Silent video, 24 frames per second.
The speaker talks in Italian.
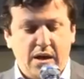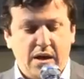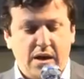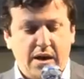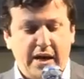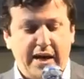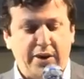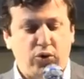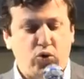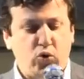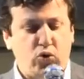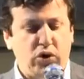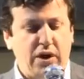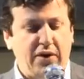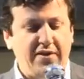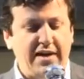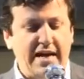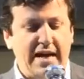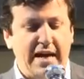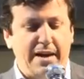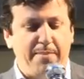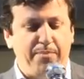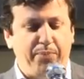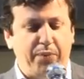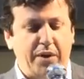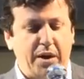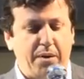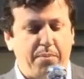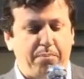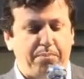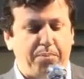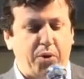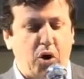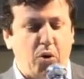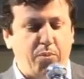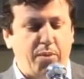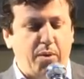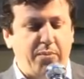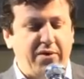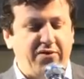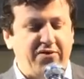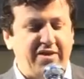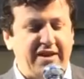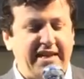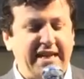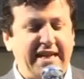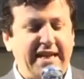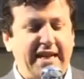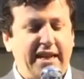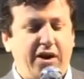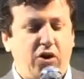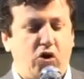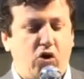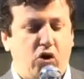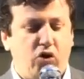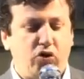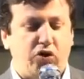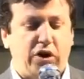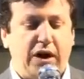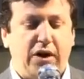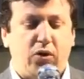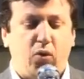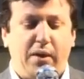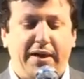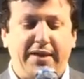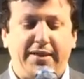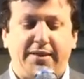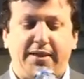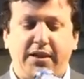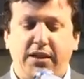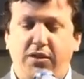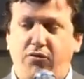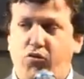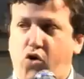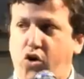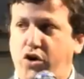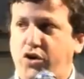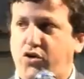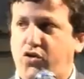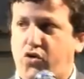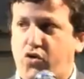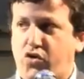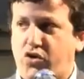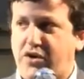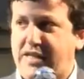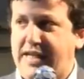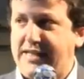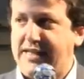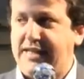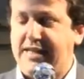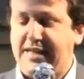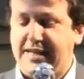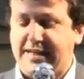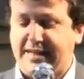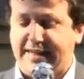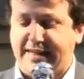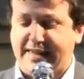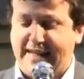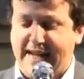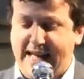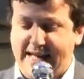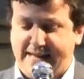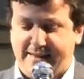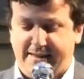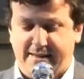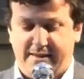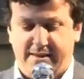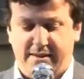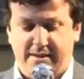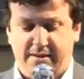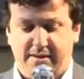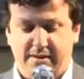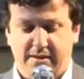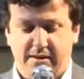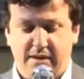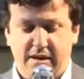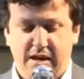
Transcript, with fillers: E tuttavia, proprio per venire incontro a quanti di voi sono stati distratti